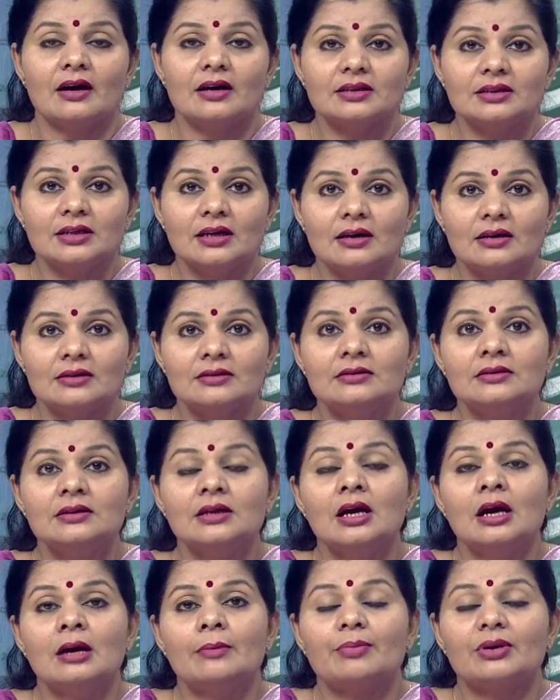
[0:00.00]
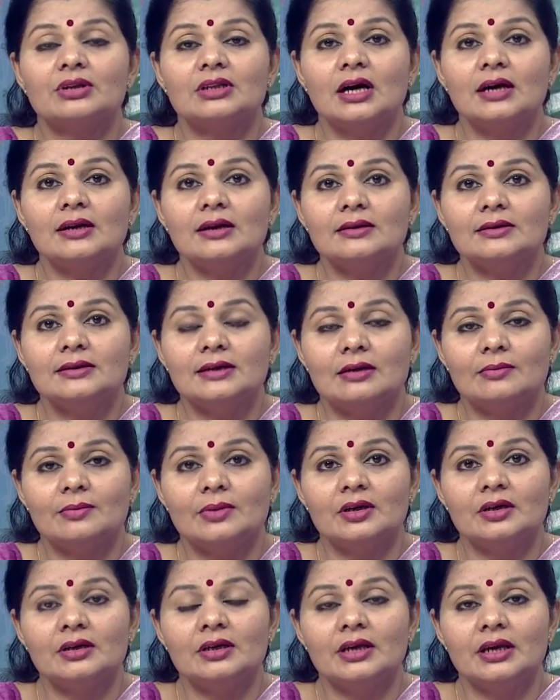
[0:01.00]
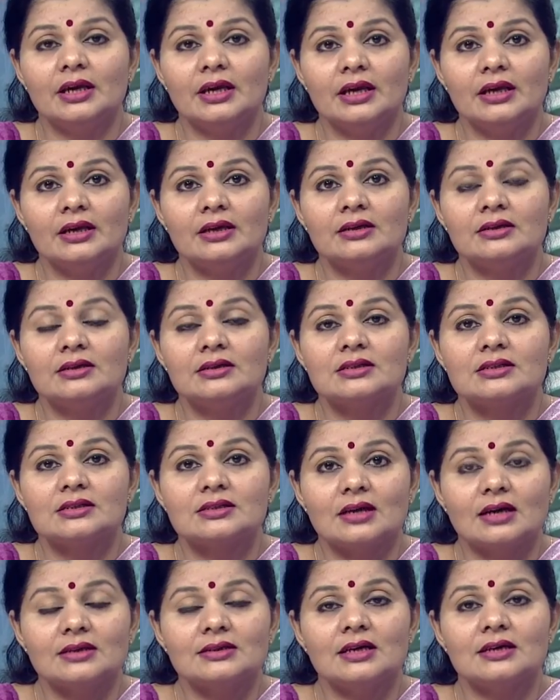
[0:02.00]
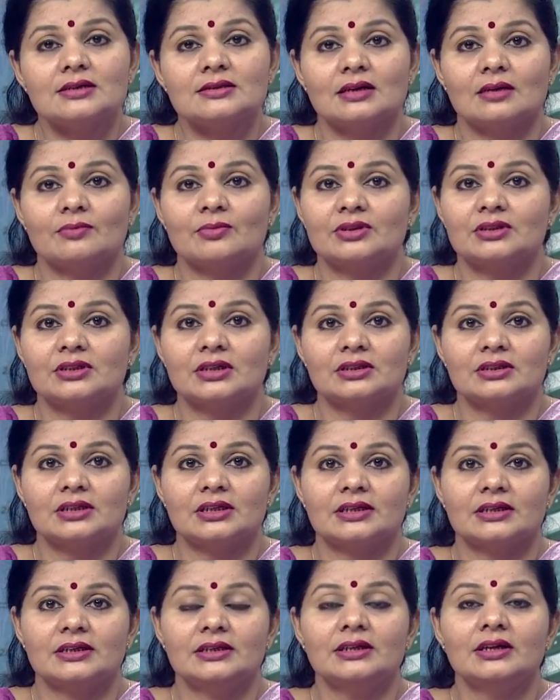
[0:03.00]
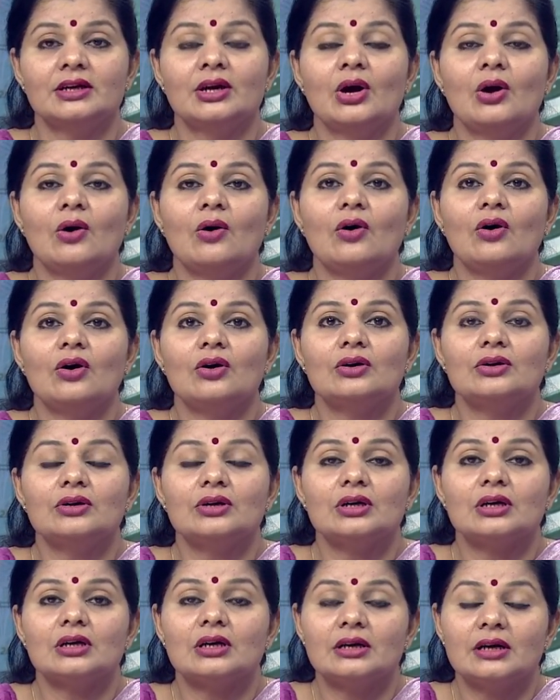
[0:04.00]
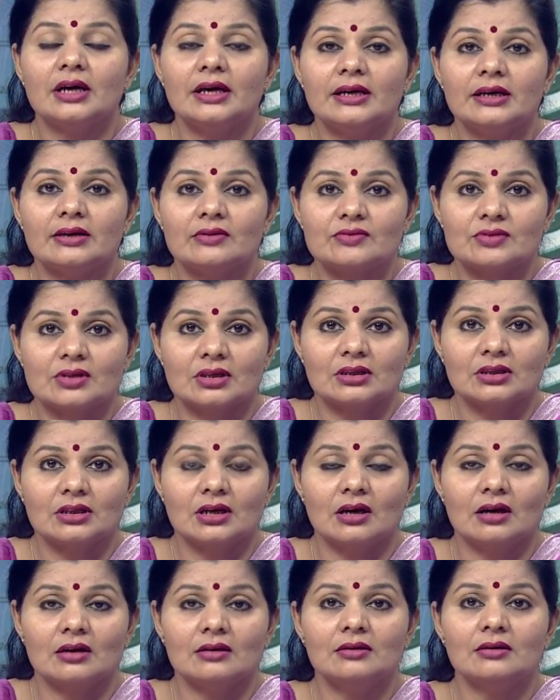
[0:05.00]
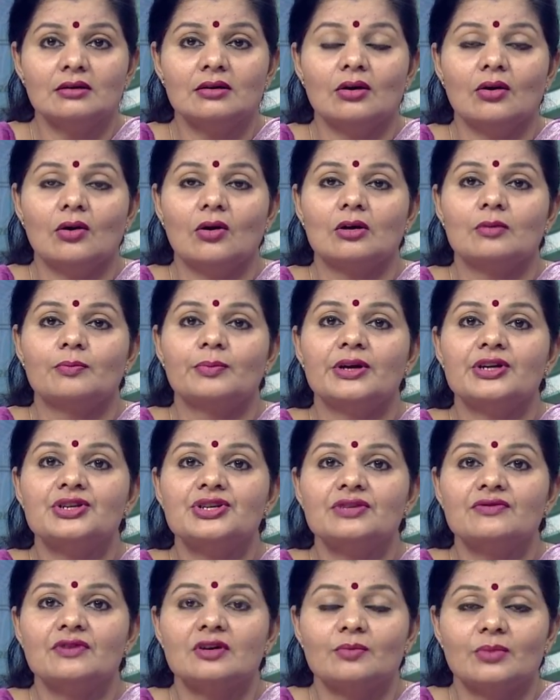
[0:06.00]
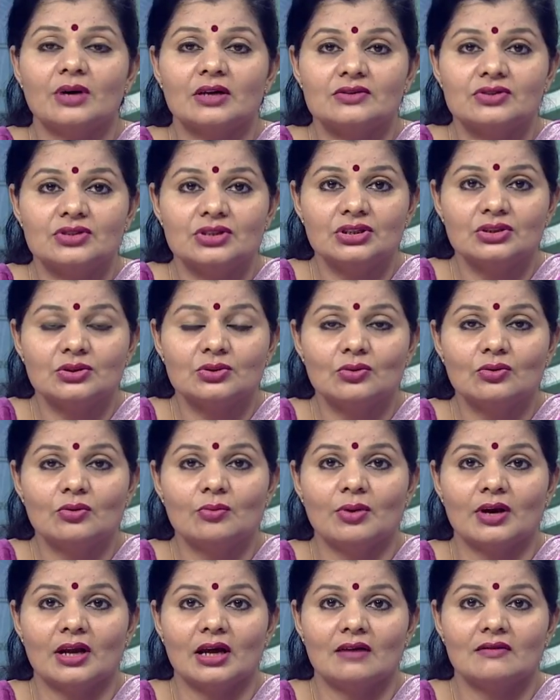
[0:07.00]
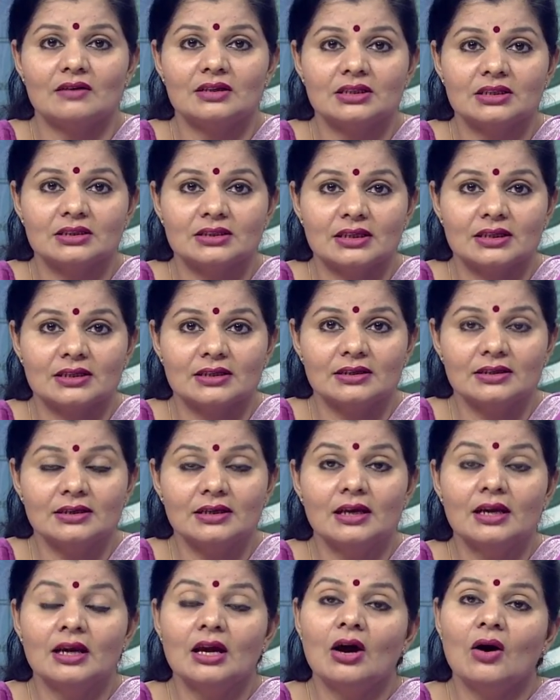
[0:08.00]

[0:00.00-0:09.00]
अर्थात प्रधानाध्यापक एक साझा स्थापित करता है और नए अनुसंधान और पेशेवर बातचीत को बढ़ावा देता है